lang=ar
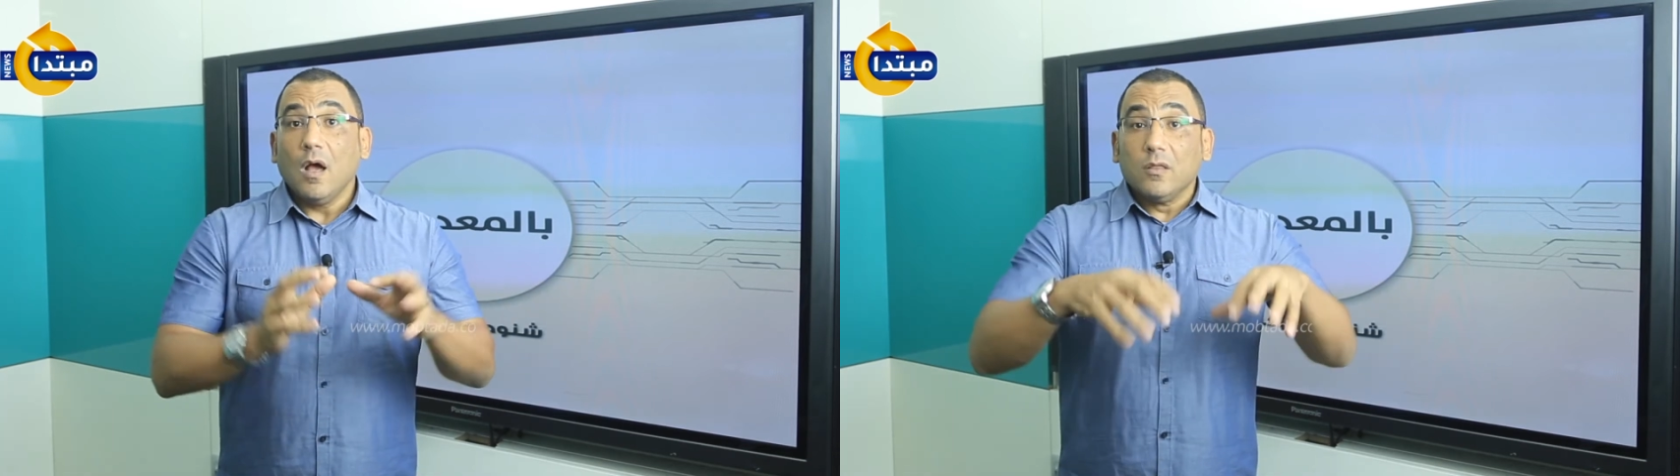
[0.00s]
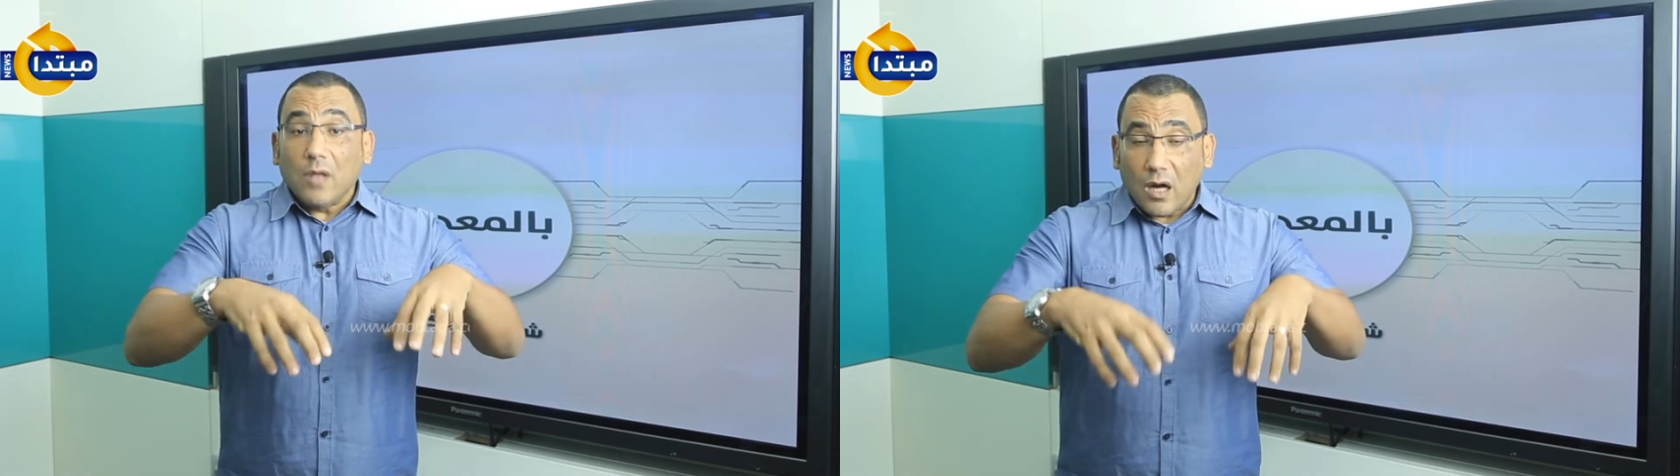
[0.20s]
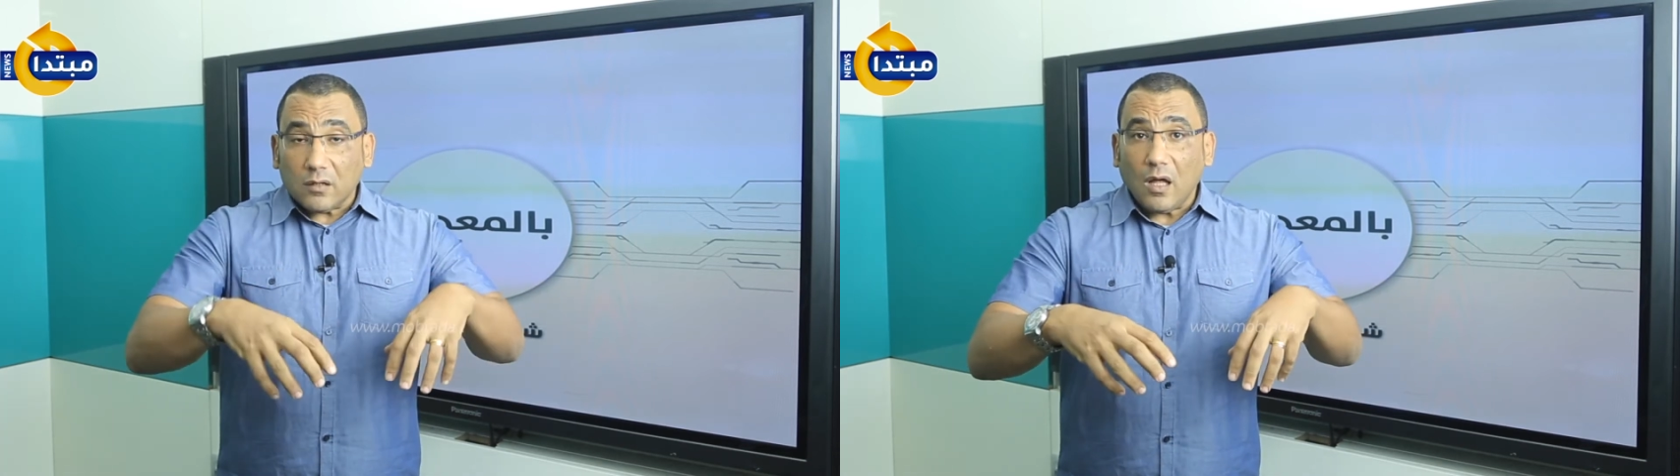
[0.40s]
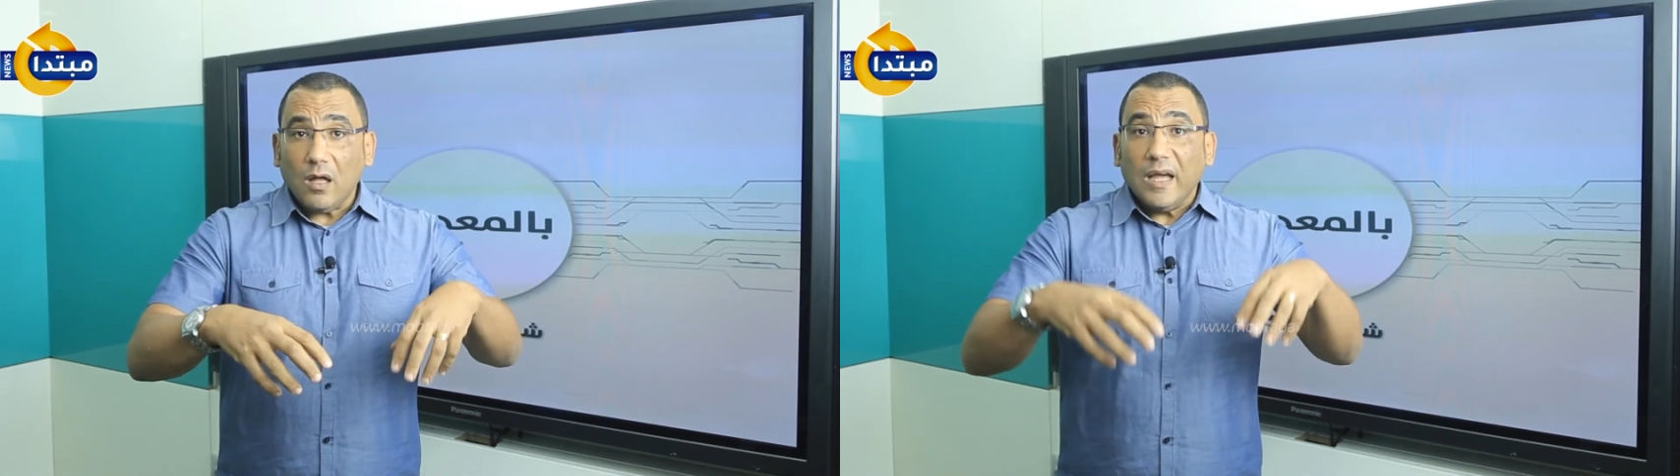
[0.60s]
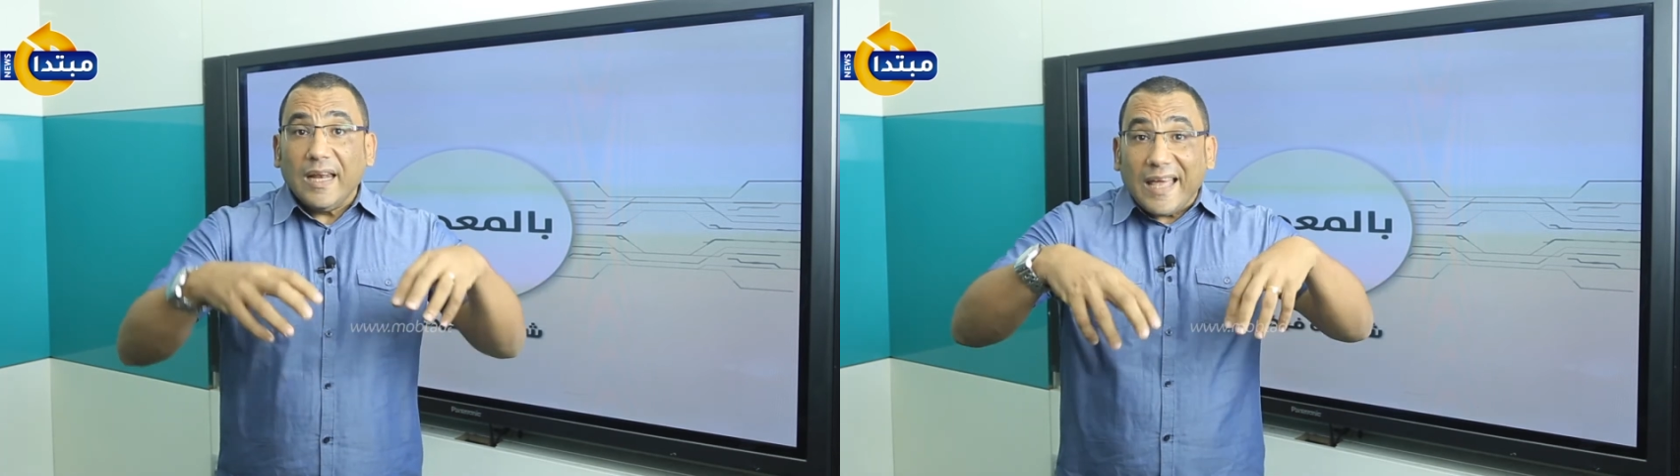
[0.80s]
النهارده
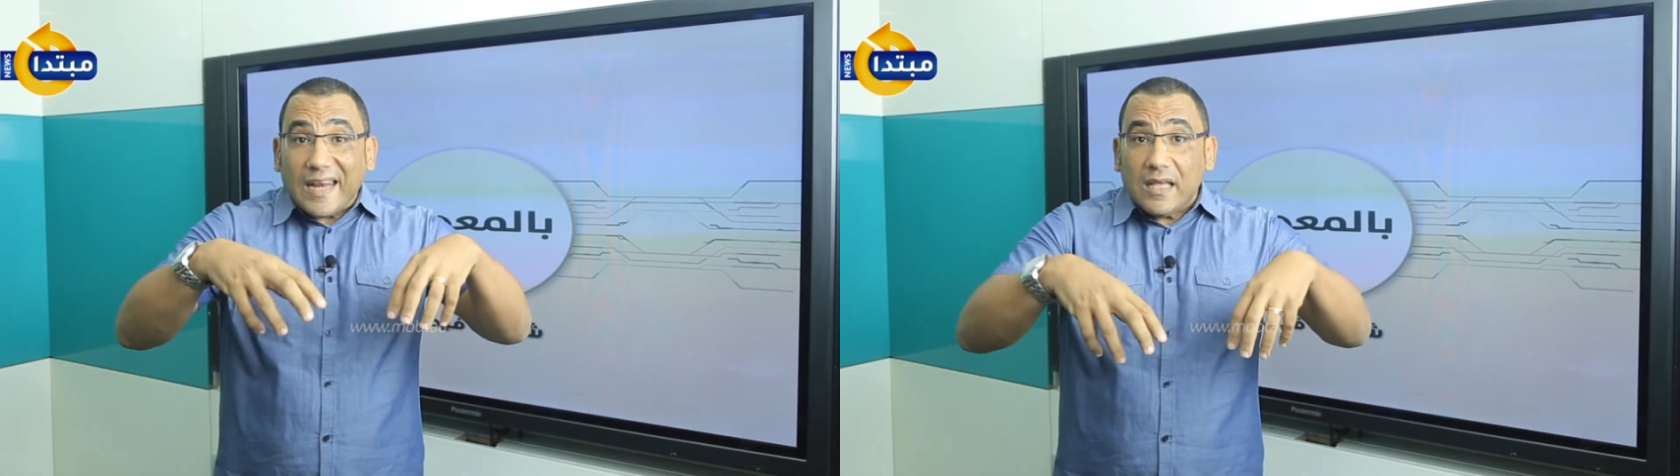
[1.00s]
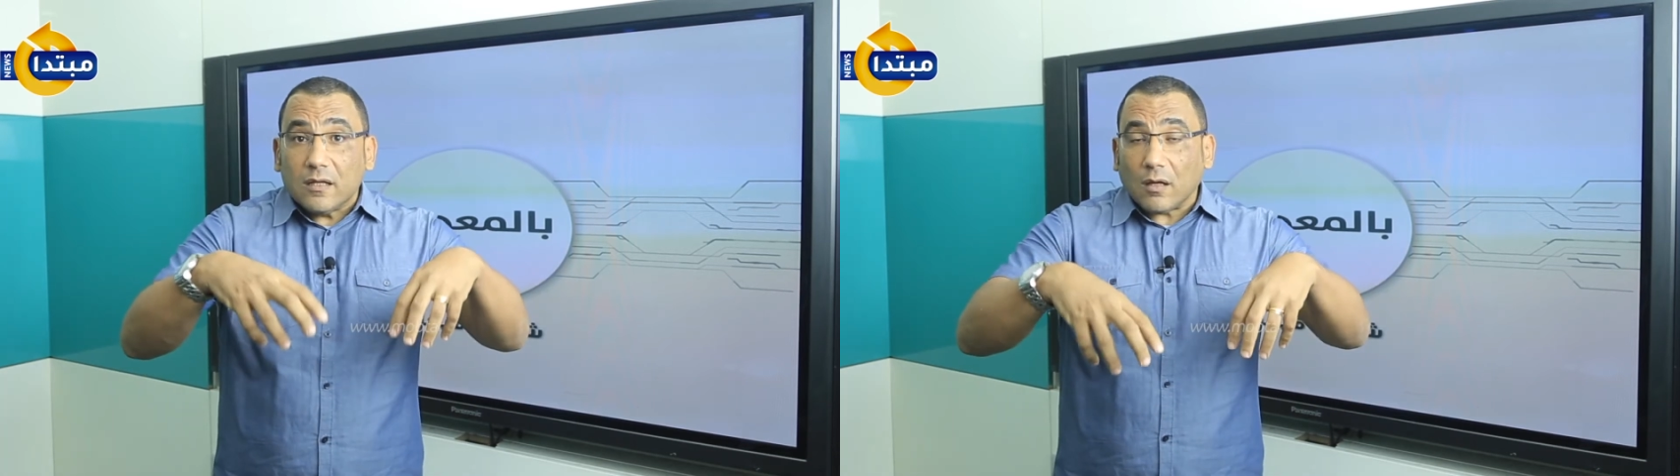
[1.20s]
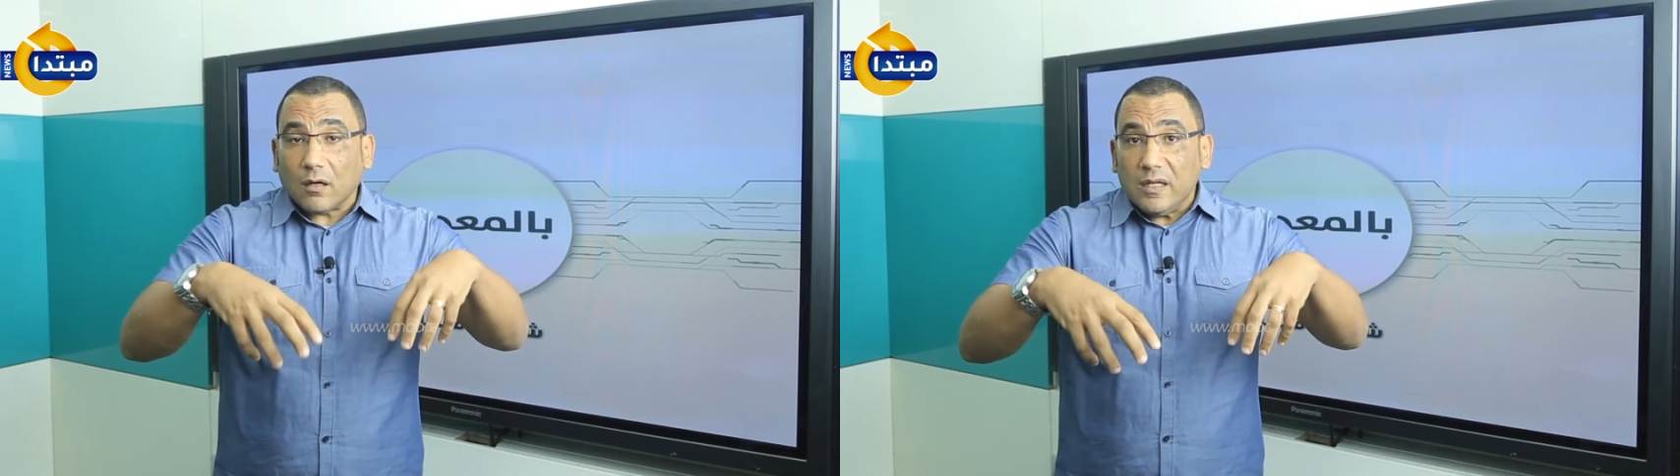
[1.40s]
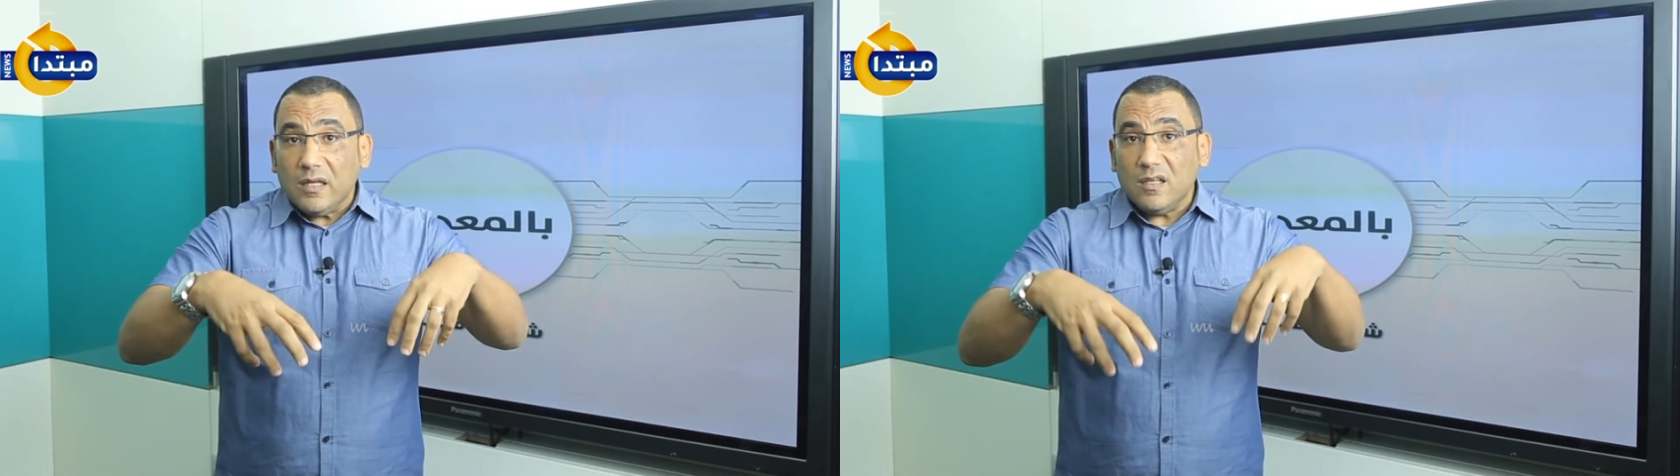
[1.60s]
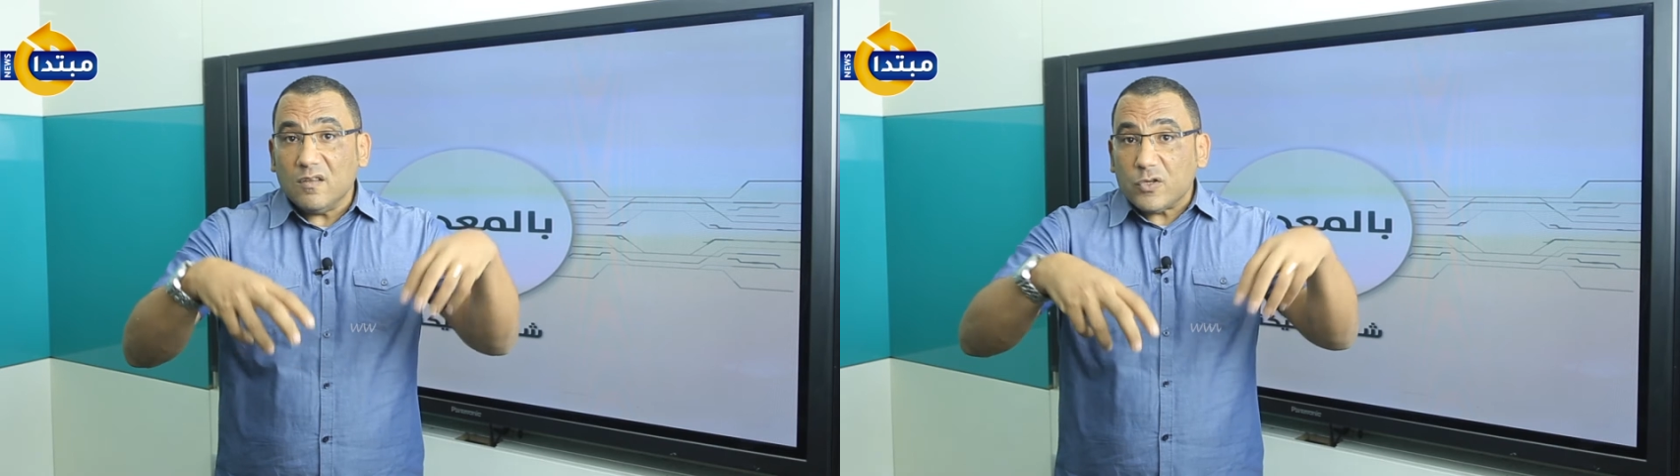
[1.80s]
الخريج
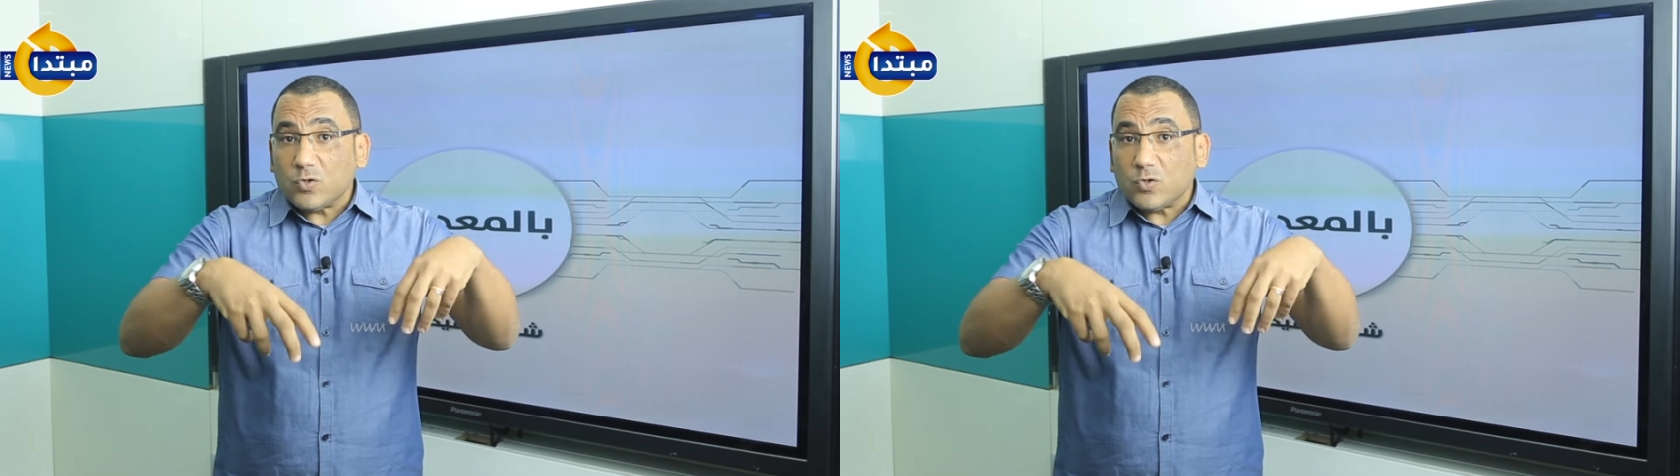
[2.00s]
التقليدي في